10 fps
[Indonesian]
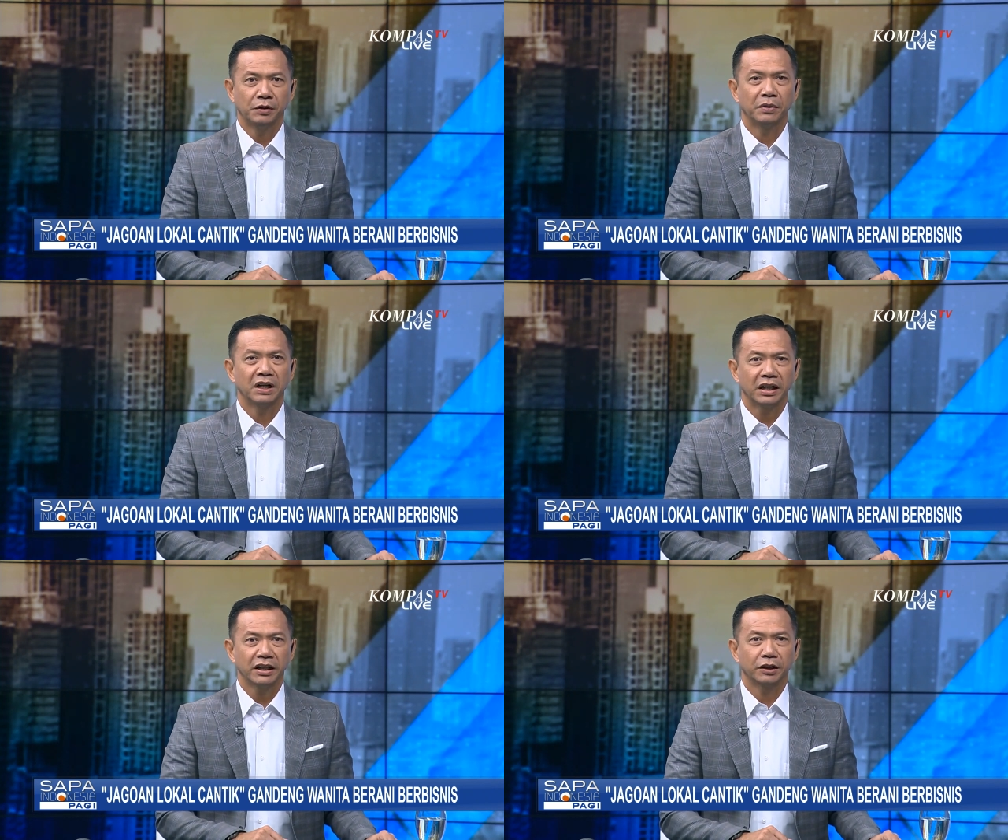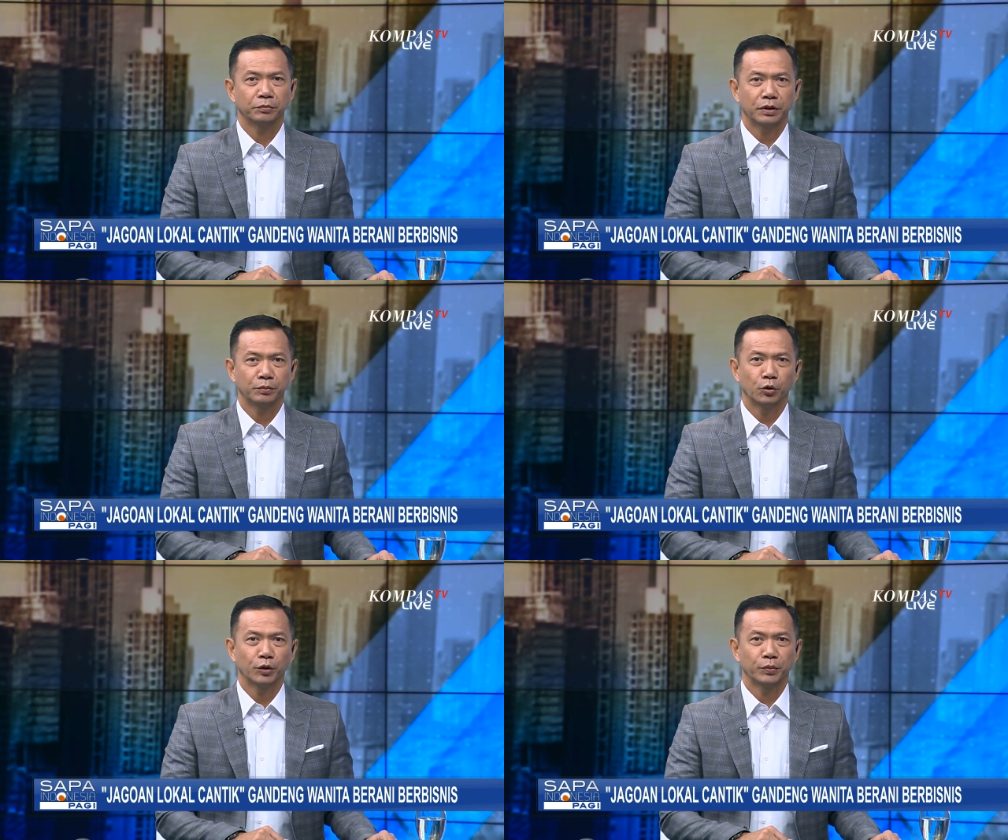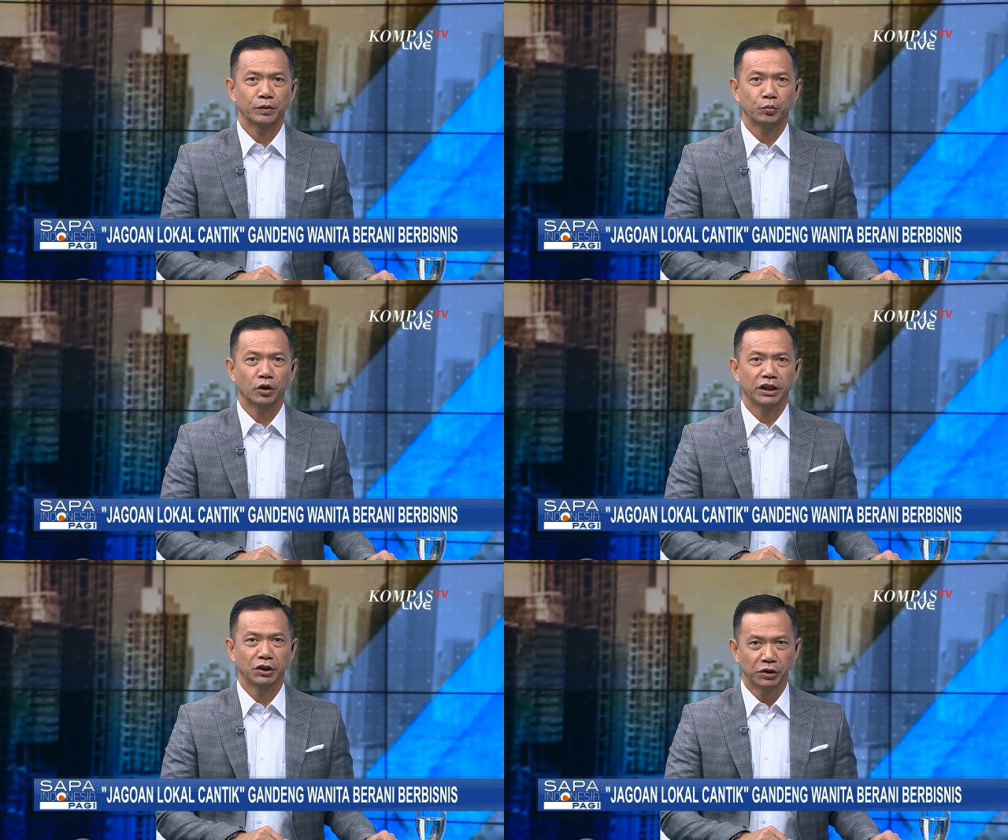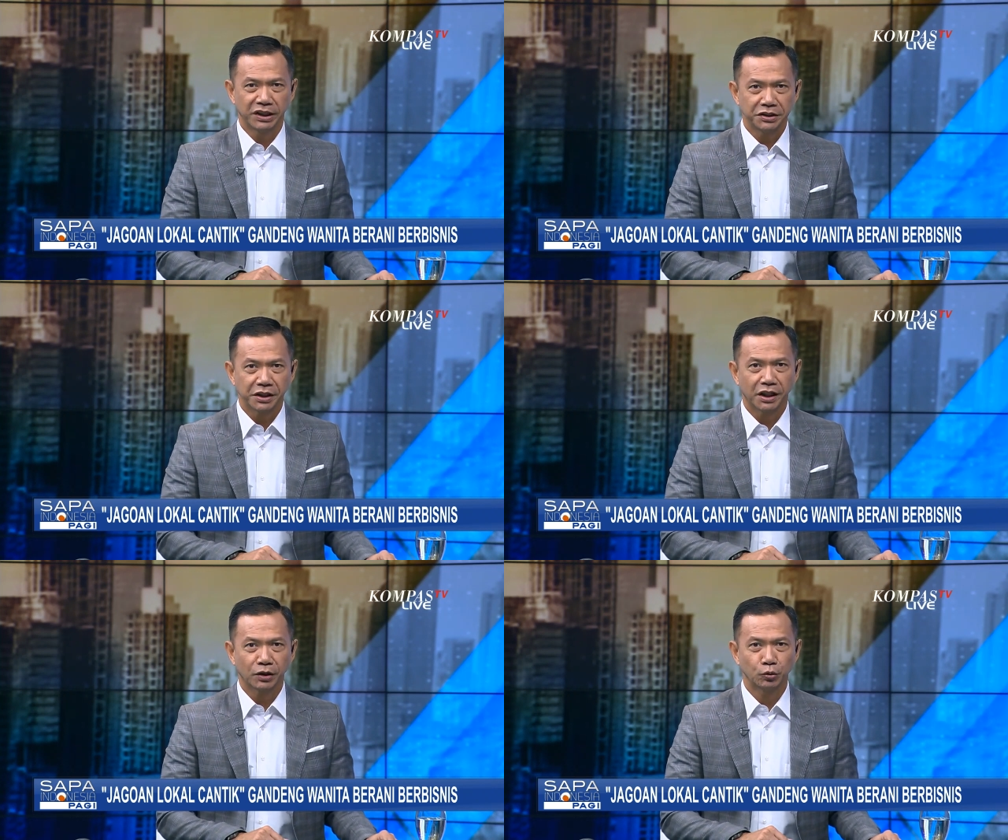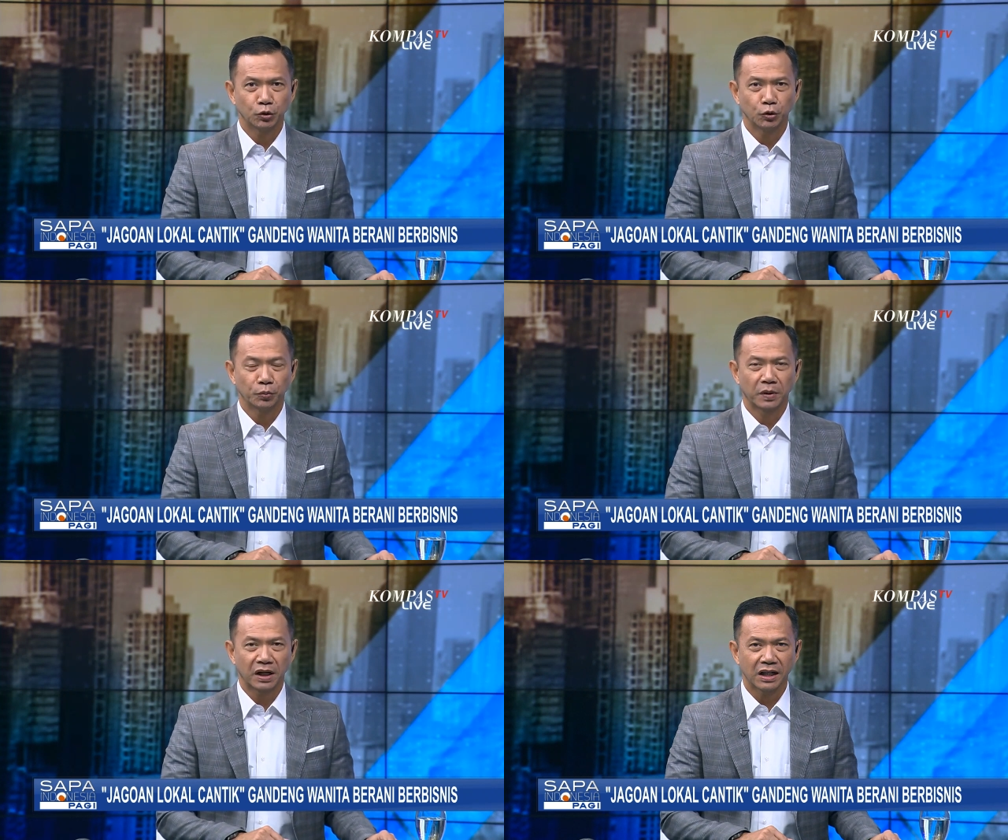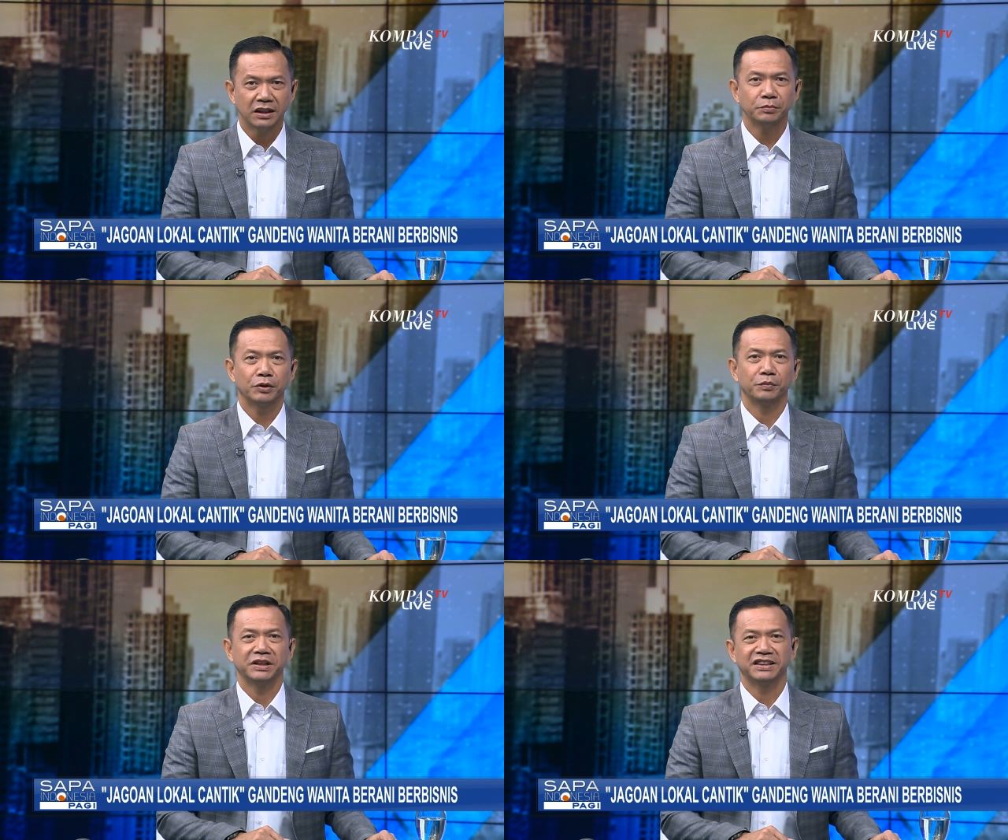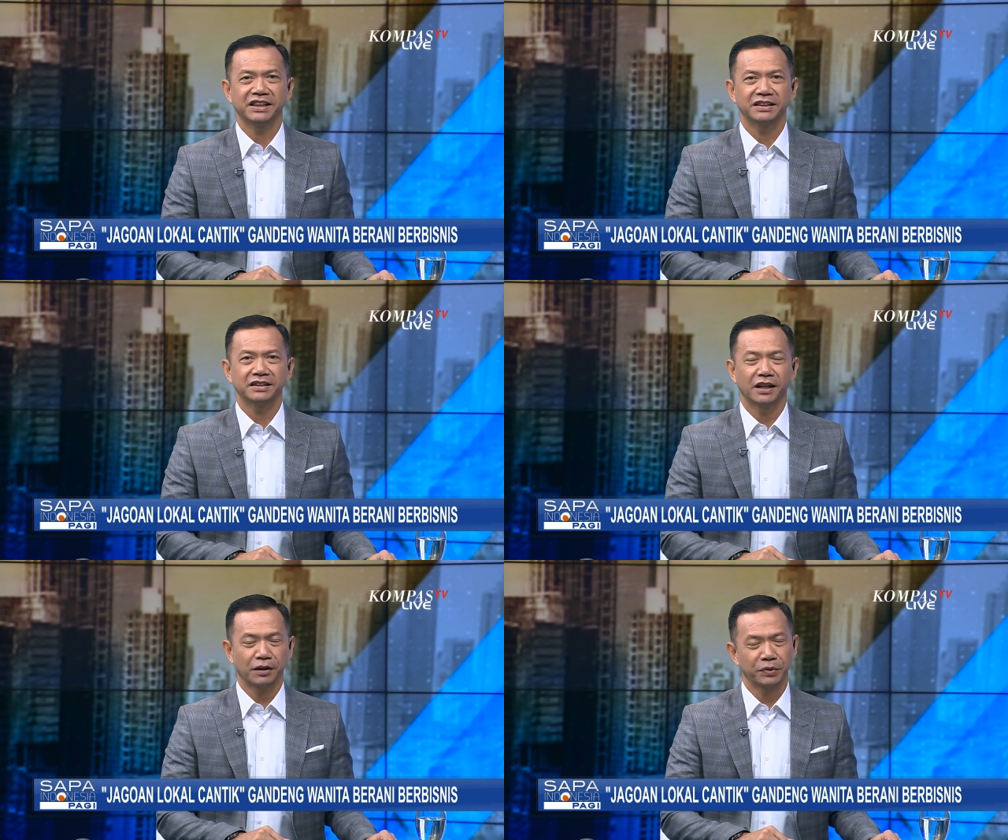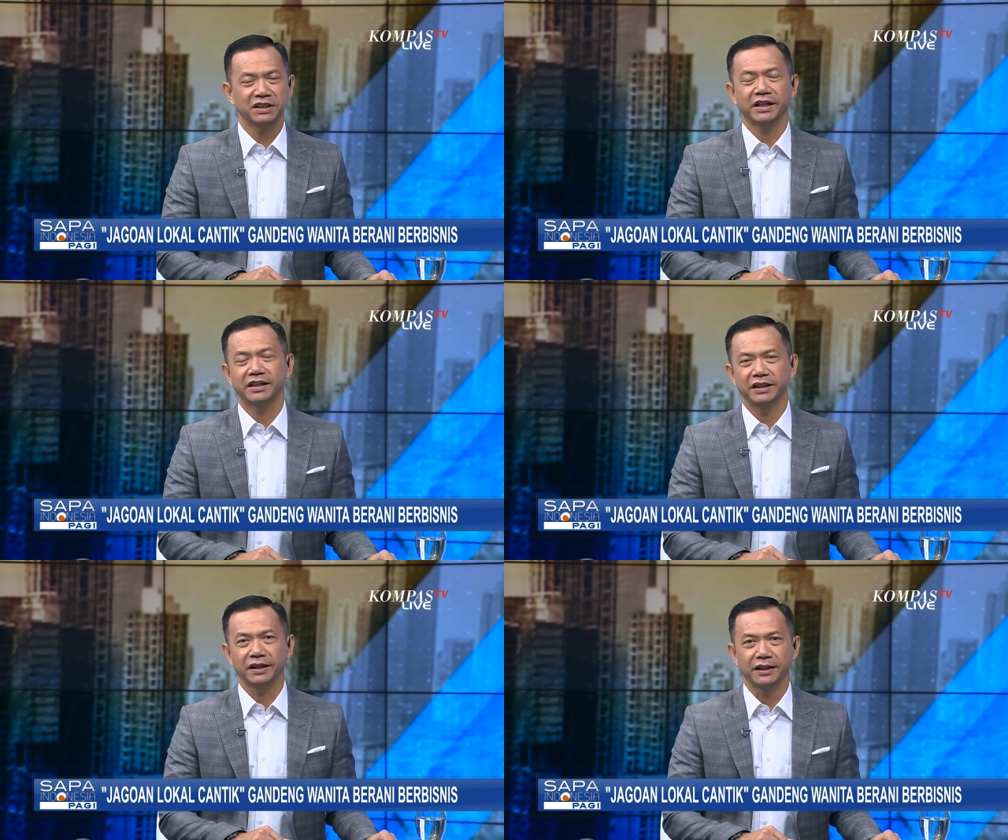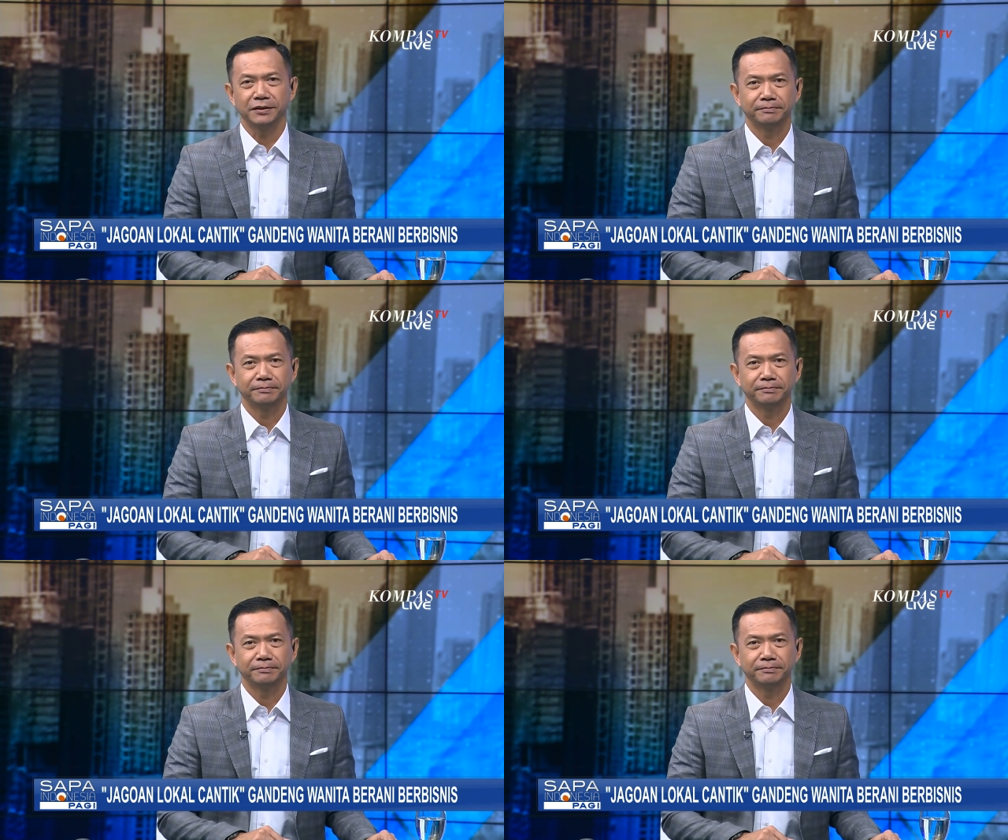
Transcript: menggandeng perempuan-perempuan Indonesia untuk berani berbisnis dan percaya diri.